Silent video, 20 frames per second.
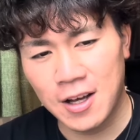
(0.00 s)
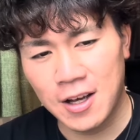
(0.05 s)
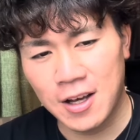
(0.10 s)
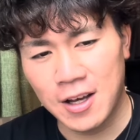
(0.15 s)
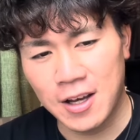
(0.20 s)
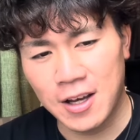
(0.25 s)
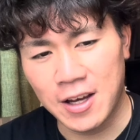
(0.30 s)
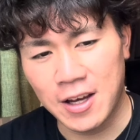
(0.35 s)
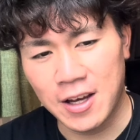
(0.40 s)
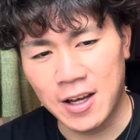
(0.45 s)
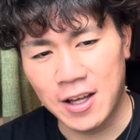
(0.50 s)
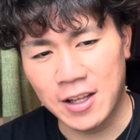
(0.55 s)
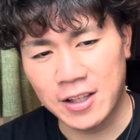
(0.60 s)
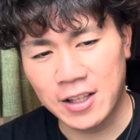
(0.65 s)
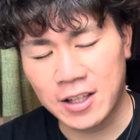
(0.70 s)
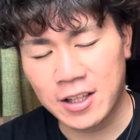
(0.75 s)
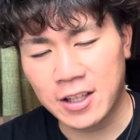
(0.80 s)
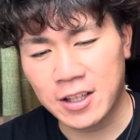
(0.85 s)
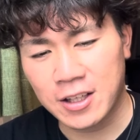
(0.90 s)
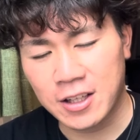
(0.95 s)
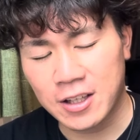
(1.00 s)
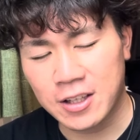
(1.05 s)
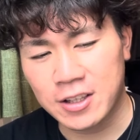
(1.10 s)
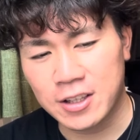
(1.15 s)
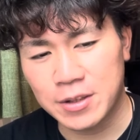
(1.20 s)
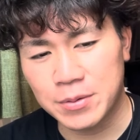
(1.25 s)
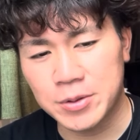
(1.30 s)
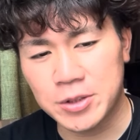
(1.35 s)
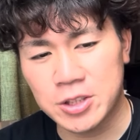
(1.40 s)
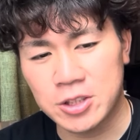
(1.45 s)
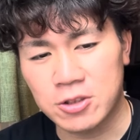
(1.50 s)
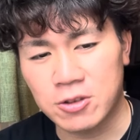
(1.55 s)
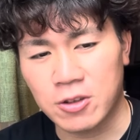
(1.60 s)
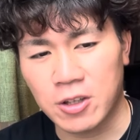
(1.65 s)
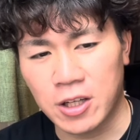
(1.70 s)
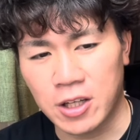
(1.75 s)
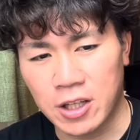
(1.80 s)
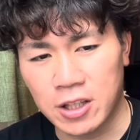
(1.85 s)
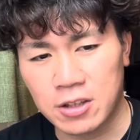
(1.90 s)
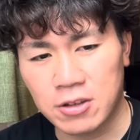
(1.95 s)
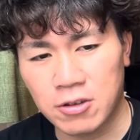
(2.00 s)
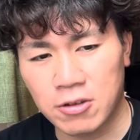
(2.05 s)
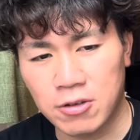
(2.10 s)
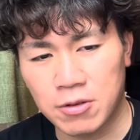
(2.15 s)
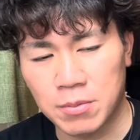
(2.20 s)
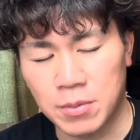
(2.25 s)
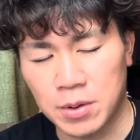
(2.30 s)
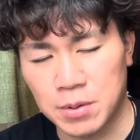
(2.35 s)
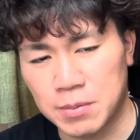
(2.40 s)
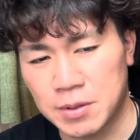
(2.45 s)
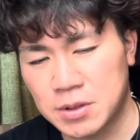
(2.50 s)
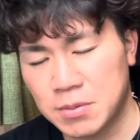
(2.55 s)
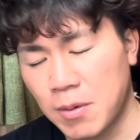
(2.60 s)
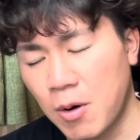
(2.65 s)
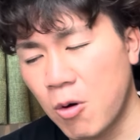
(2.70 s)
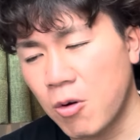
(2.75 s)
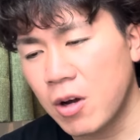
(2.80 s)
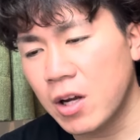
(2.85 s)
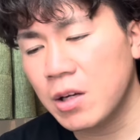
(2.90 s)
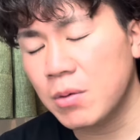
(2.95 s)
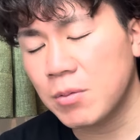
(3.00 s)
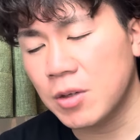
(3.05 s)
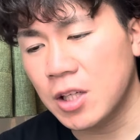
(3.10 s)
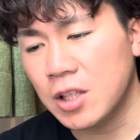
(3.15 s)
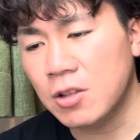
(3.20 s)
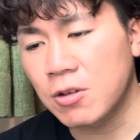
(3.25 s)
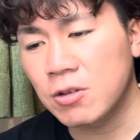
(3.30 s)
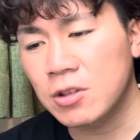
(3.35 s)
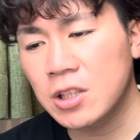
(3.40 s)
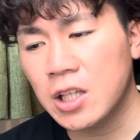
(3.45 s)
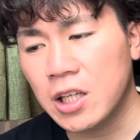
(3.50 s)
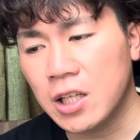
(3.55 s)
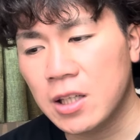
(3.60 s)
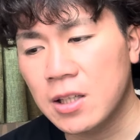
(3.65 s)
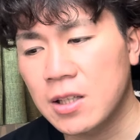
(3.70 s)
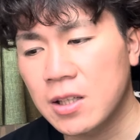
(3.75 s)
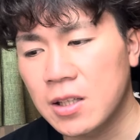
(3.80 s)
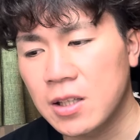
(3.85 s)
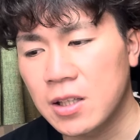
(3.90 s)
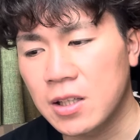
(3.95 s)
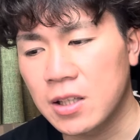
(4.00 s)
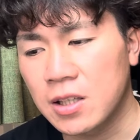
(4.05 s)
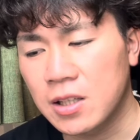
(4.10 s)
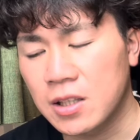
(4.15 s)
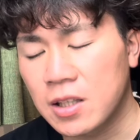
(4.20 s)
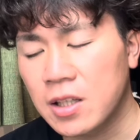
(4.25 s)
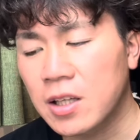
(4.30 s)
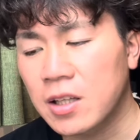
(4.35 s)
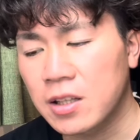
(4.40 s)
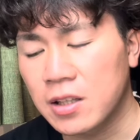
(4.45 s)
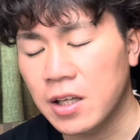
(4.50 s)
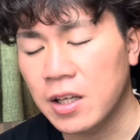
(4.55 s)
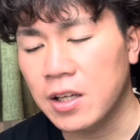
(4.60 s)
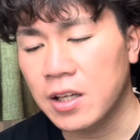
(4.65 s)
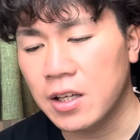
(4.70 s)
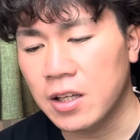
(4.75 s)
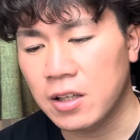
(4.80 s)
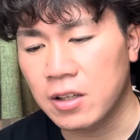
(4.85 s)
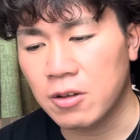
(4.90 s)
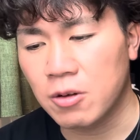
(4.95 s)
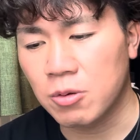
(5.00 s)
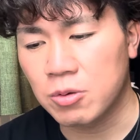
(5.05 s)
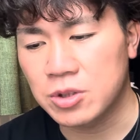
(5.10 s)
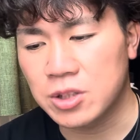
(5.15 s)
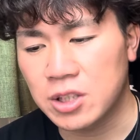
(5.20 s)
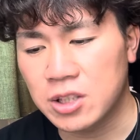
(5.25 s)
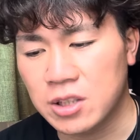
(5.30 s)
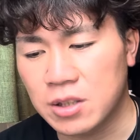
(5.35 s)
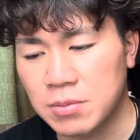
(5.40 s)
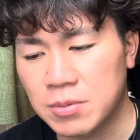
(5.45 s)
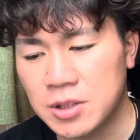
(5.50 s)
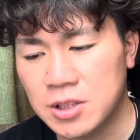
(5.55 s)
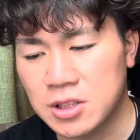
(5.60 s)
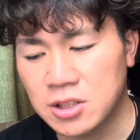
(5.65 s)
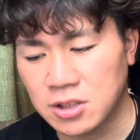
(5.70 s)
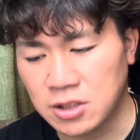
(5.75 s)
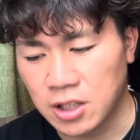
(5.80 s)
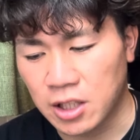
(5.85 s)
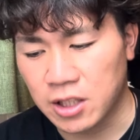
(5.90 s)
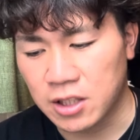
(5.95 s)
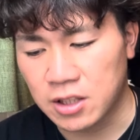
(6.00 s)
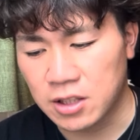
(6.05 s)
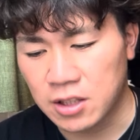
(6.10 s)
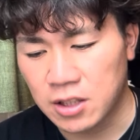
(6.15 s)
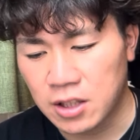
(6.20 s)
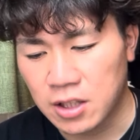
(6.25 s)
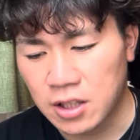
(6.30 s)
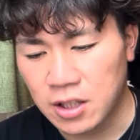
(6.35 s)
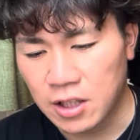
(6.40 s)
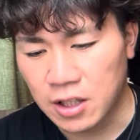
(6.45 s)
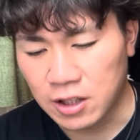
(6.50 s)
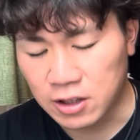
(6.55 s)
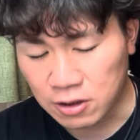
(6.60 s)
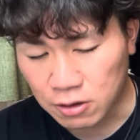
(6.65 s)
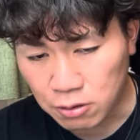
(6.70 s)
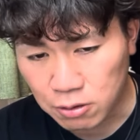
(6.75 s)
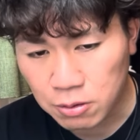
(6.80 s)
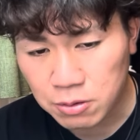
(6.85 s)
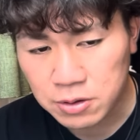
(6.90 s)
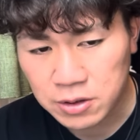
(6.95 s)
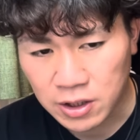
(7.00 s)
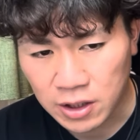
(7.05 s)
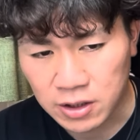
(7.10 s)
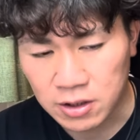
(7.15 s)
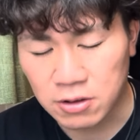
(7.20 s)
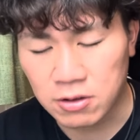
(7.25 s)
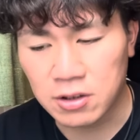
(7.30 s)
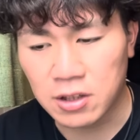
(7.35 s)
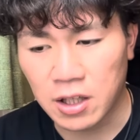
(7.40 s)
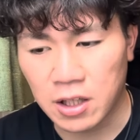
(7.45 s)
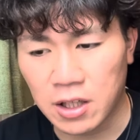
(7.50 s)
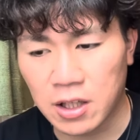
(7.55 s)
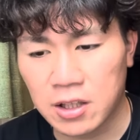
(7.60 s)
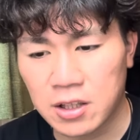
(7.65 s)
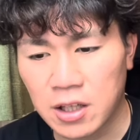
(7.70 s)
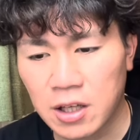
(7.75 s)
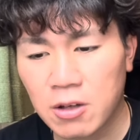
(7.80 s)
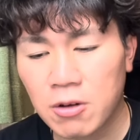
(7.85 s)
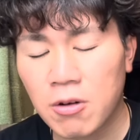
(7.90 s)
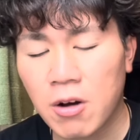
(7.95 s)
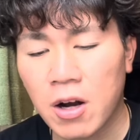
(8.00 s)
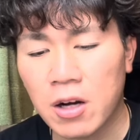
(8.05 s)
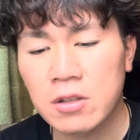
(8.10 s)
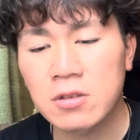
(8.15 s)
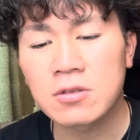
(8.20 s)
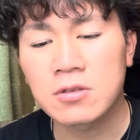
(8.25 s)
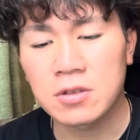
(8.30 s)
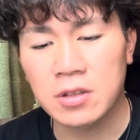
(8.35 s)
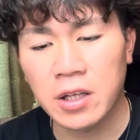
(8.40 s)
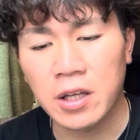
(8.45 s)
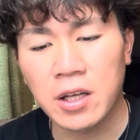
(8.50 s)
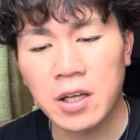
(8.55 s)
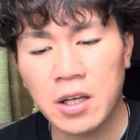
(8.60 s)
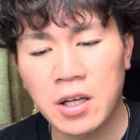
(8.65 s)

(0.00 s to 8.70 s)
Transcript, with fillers: えー、なかなかね、厳しいのかなと思います。まあ、他にもね、いろんなね、えー、県ね、えー、甲子園厳しいね、え都道府県で言ったらね、結構あるんで、